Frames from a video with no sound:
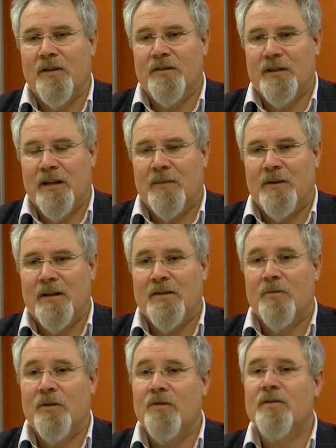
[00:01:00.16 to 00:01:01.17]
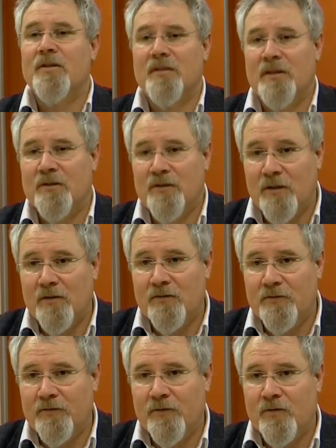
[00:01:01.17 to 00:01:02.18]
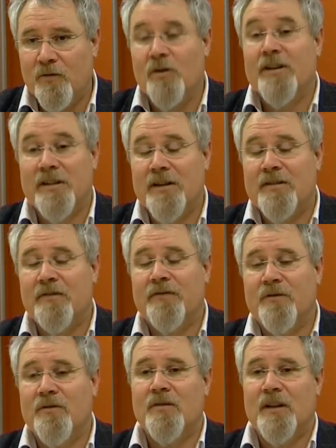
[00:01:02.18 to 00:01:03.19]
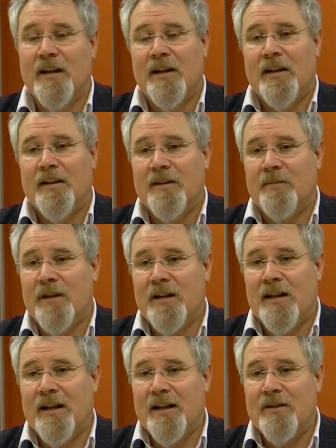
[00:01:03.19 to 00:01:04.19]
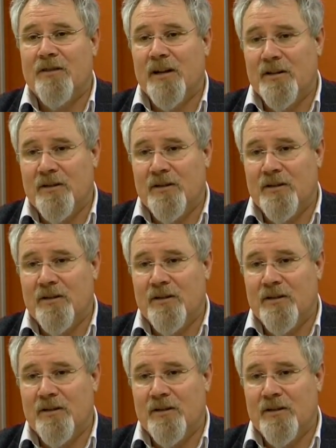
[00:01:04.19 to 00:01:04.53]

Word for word: tuổi 38, tất cả những người tham gia đã thực hiện các bài trắc nghiệm tâm